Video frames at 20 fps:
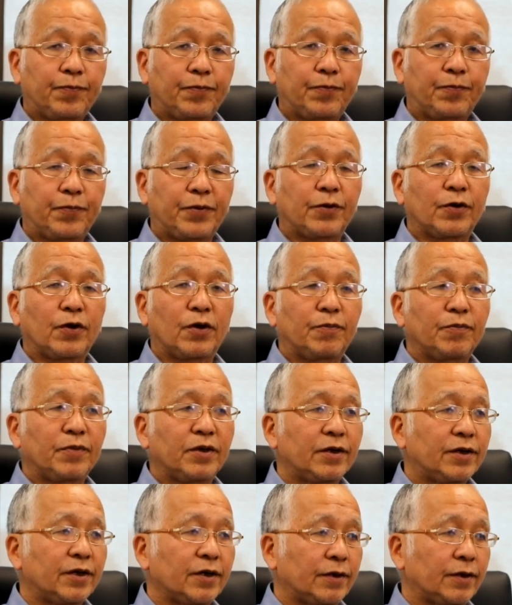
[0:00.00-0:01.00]
比较明
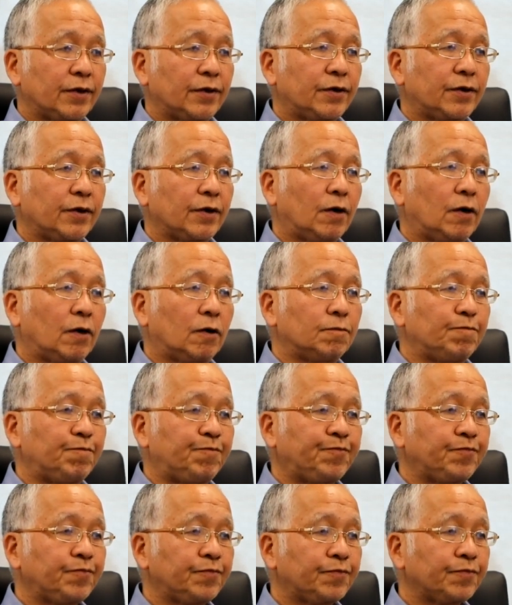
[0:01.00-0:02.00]
显的信号。
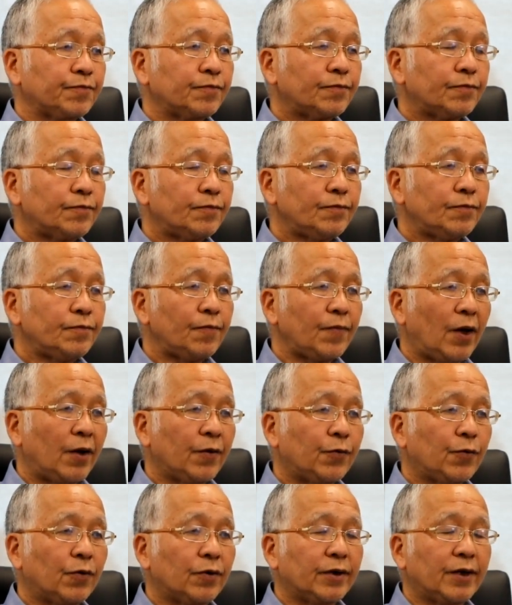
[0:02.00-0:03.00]

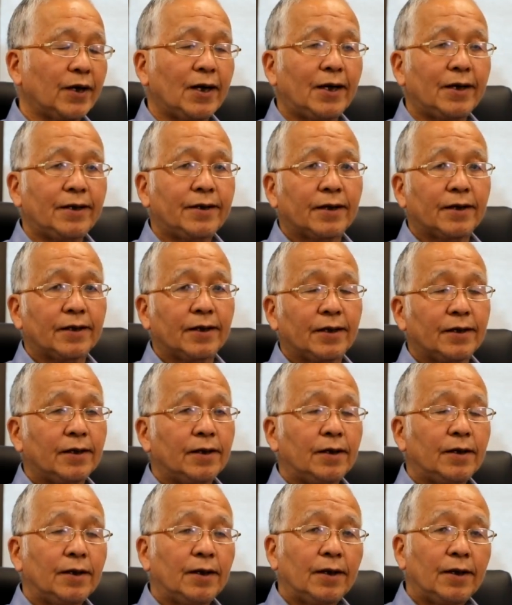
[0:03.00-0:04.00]
总体来讲呢，
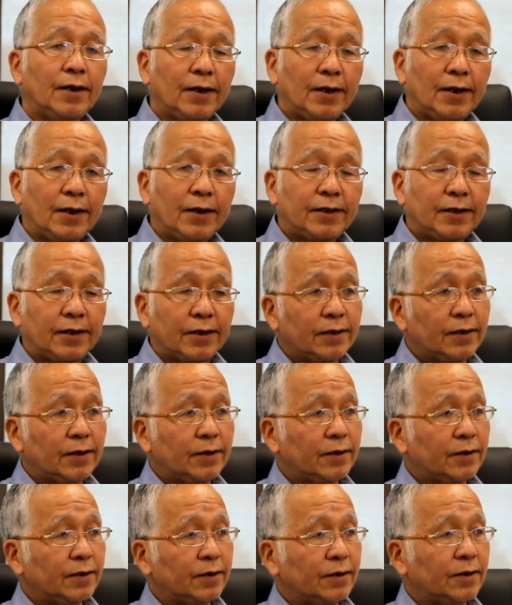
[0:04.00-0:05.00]
现在
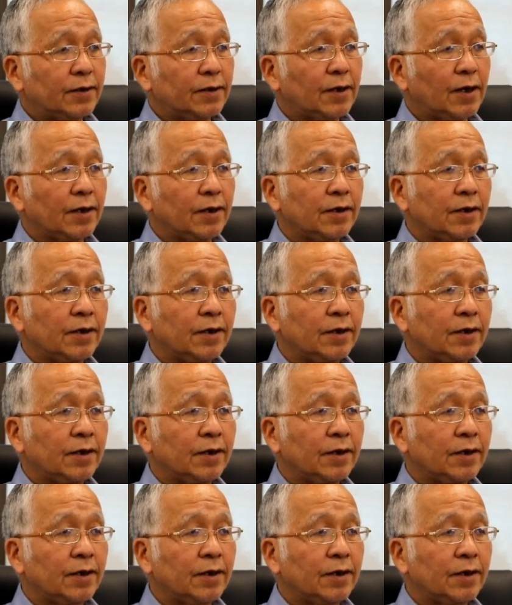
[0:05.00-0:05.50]
是市场已